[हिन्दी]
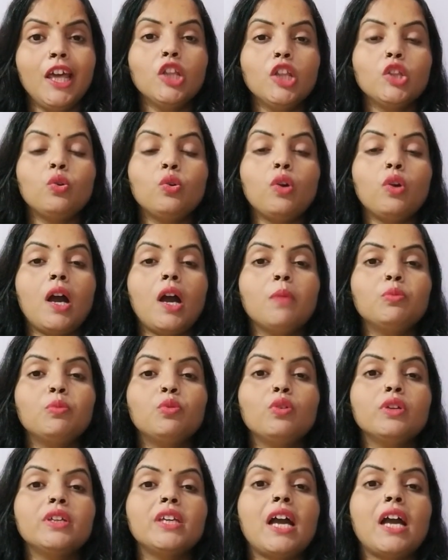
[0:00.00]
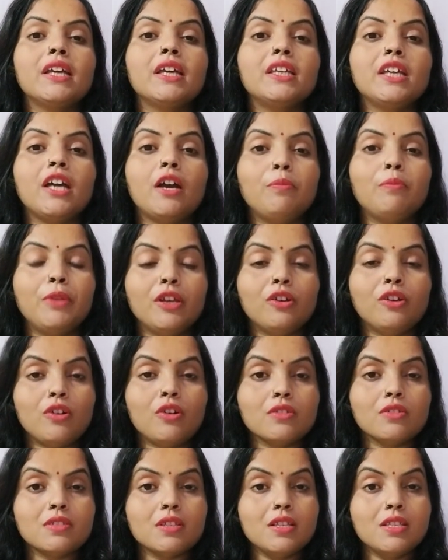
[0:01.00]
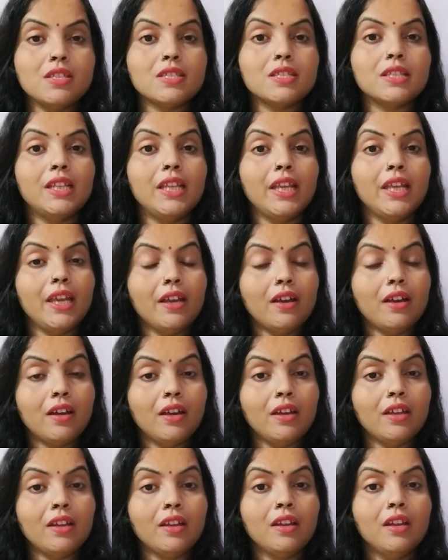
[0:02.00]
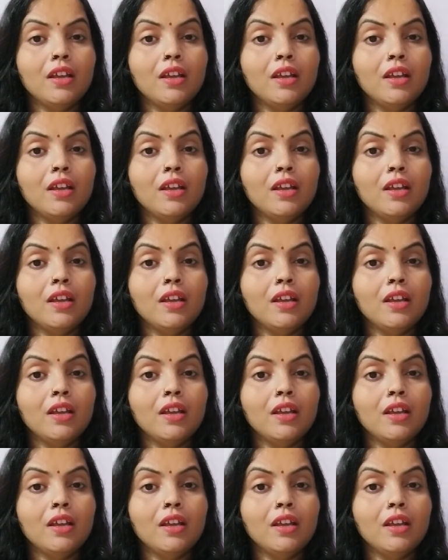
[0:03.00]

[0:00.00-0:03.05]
तो आपको क्या क्या प्रिकॉशंस लेकर